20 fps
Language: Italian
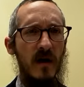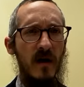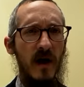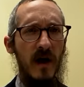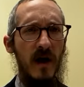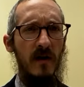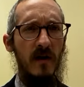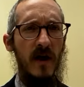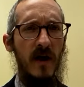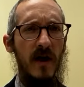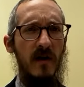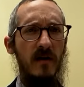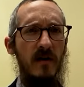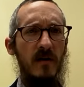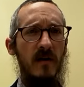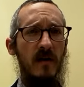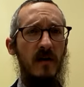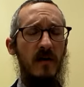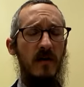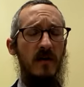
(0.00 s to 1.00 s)
allora,
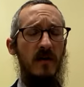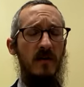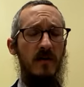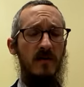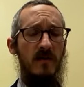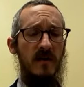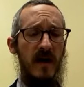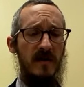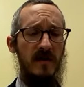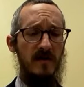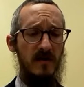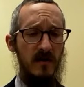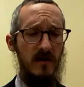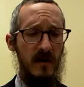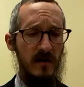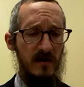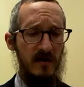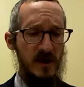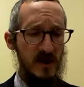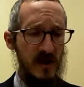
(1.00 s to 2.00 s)
eh, il testo
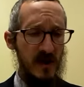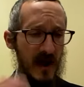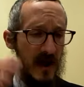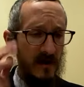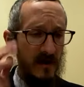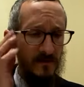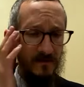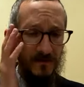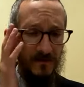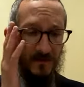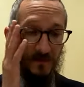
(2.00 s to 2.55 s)
della Mishnah